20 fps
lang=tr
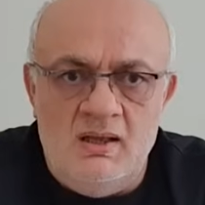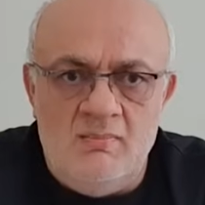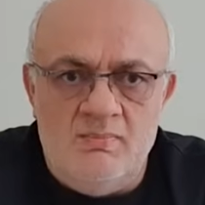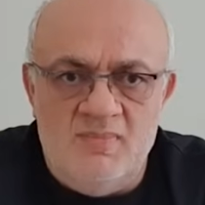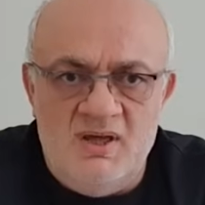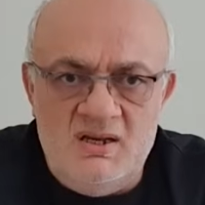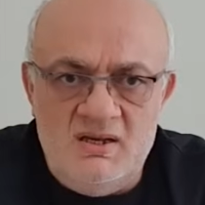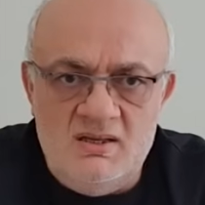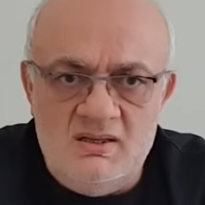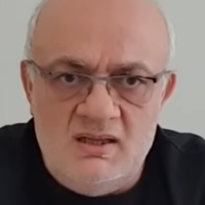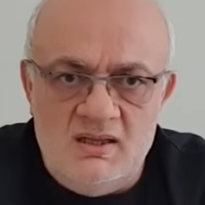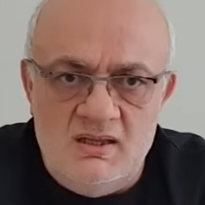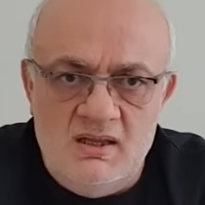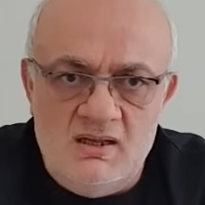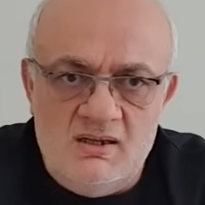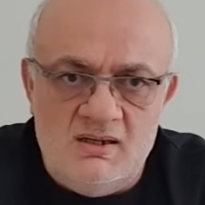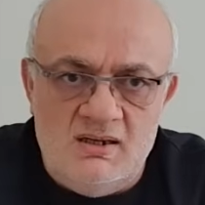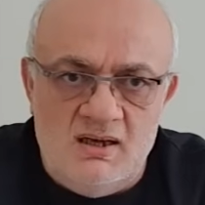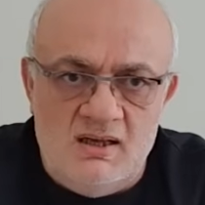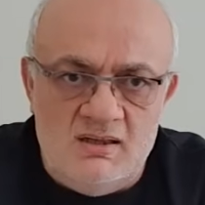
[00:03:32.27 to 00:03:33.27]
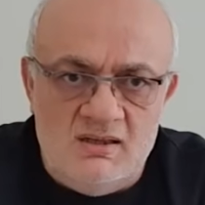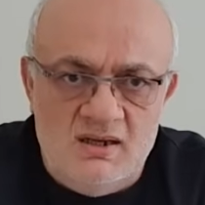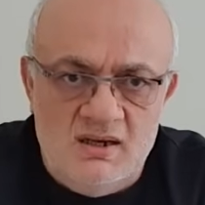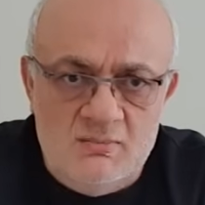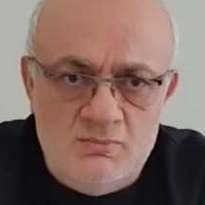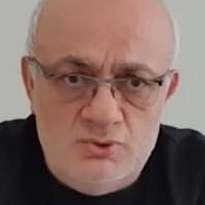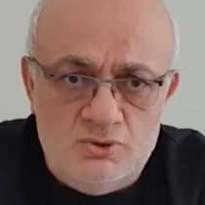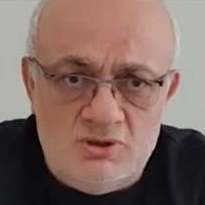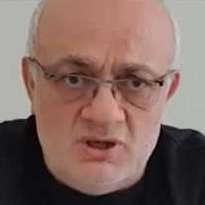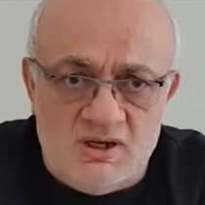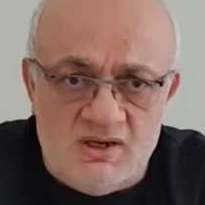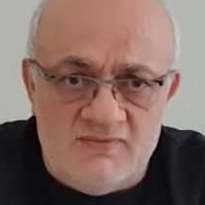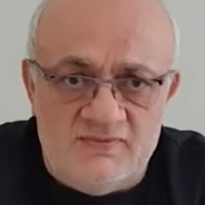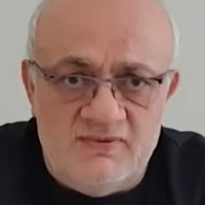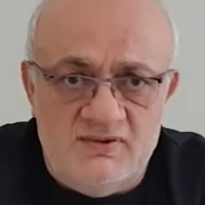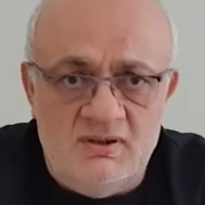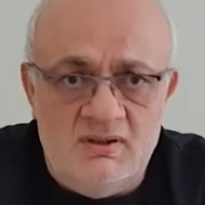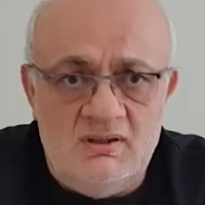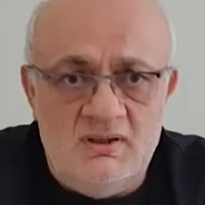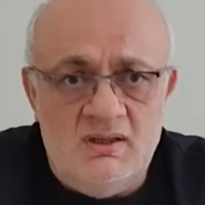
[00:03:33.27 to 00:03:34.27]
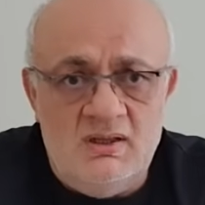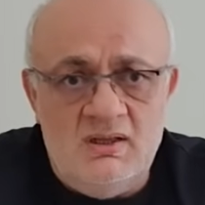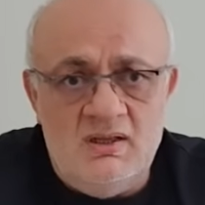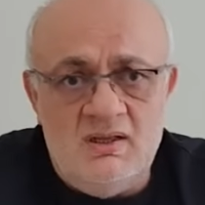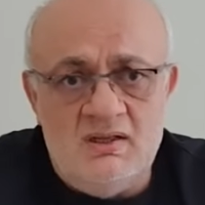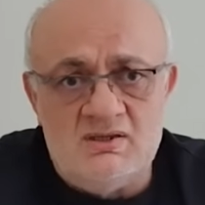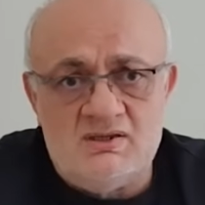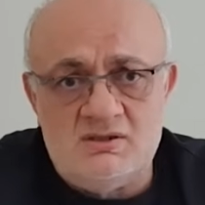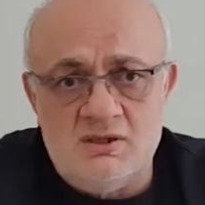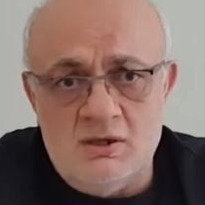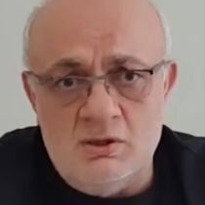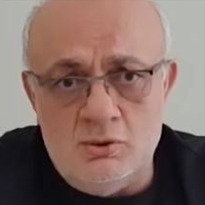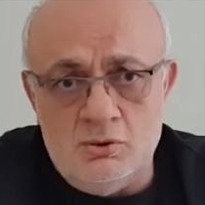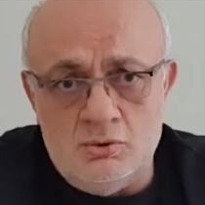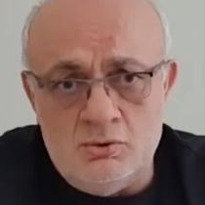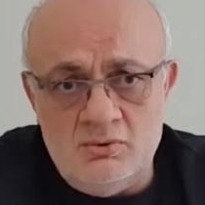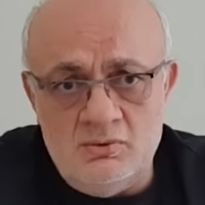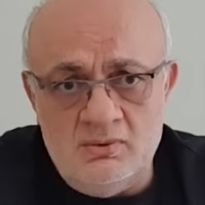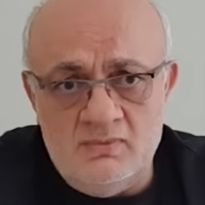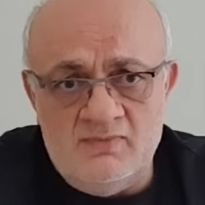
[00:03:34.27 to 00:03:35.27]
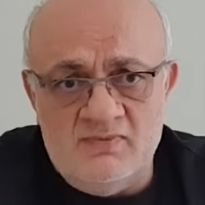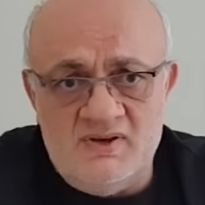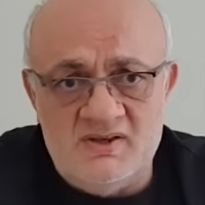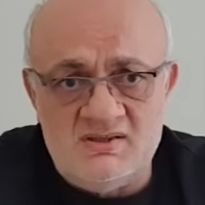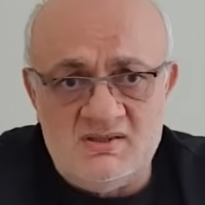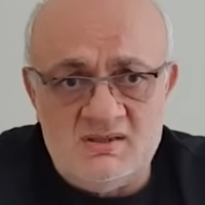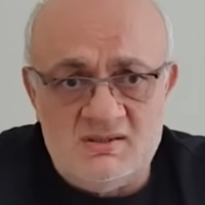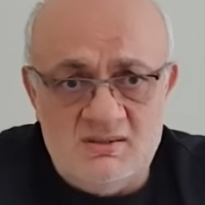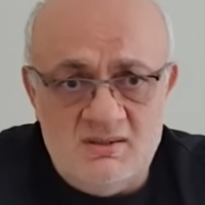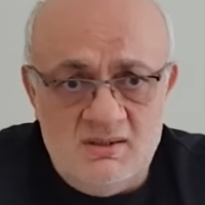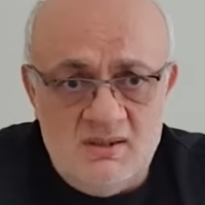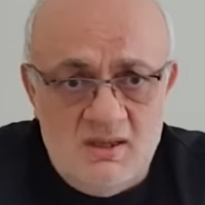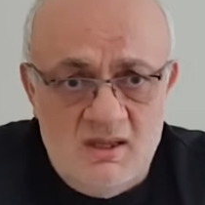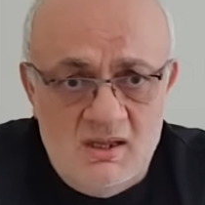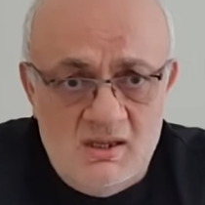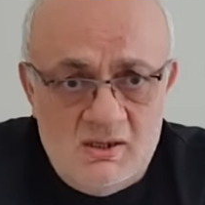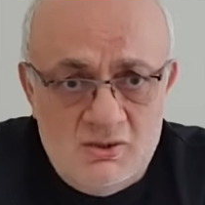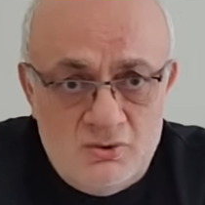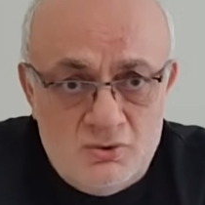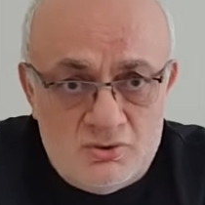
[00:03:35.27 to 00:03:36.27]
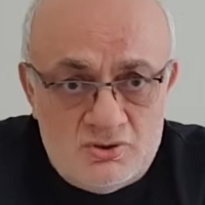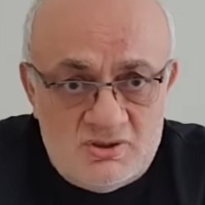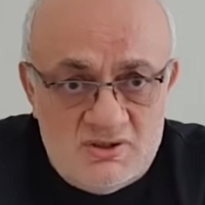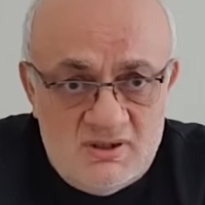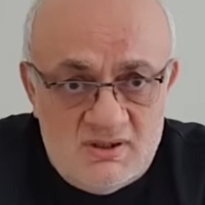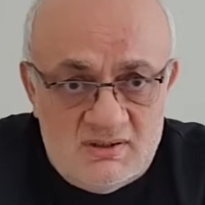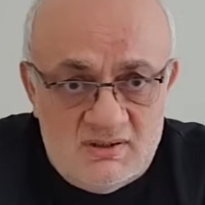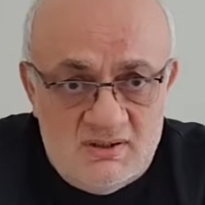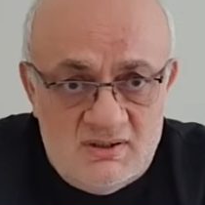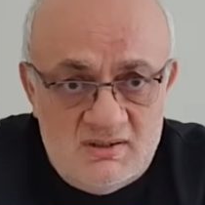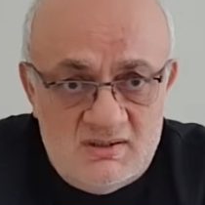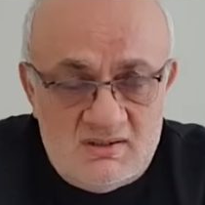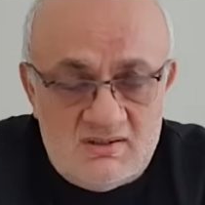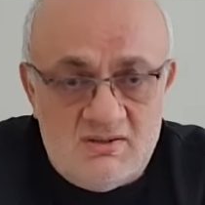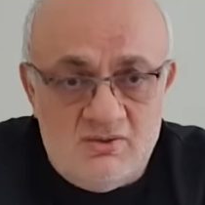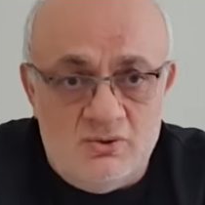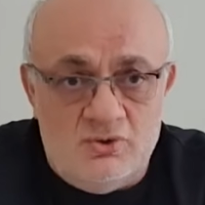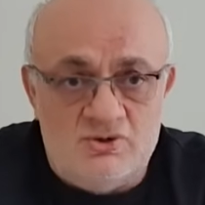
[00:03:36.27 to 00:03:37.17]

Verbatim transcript: Beni de ilgilendiren bu tarafı sağ olun fazlasıyla ilgi gösterdiniz.